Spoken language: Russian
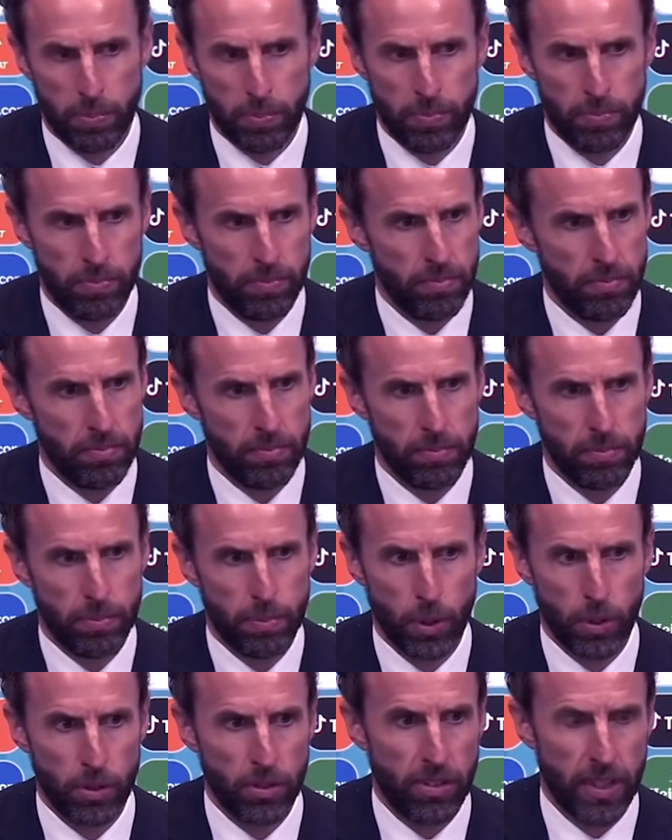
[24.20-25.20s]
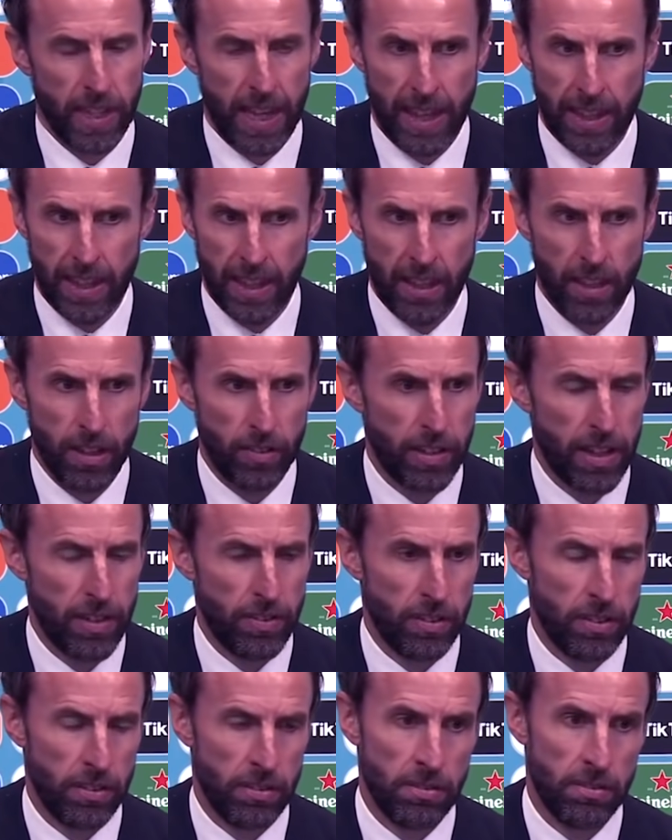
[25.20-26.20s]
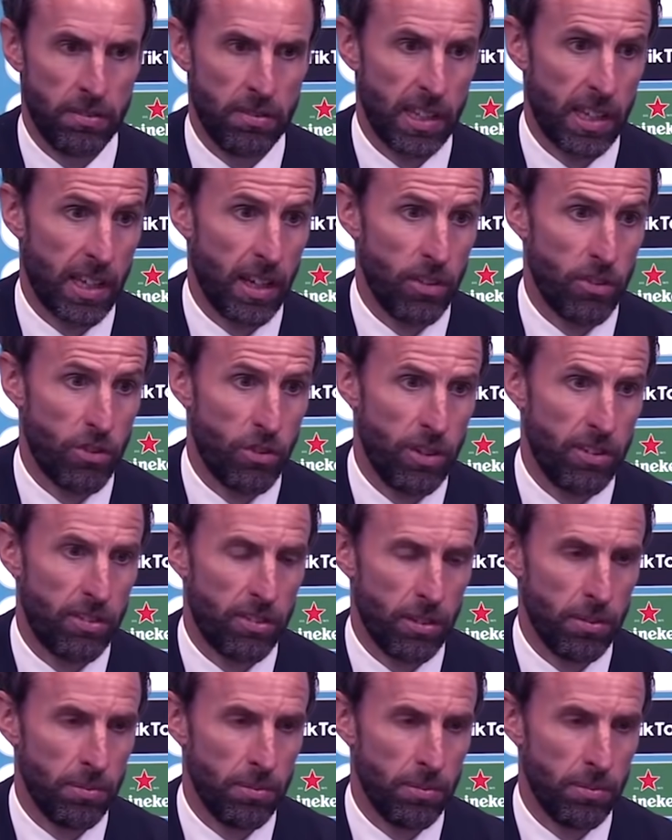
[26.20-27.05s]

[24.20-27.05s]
дарила прекрасные вечера всем англичанам.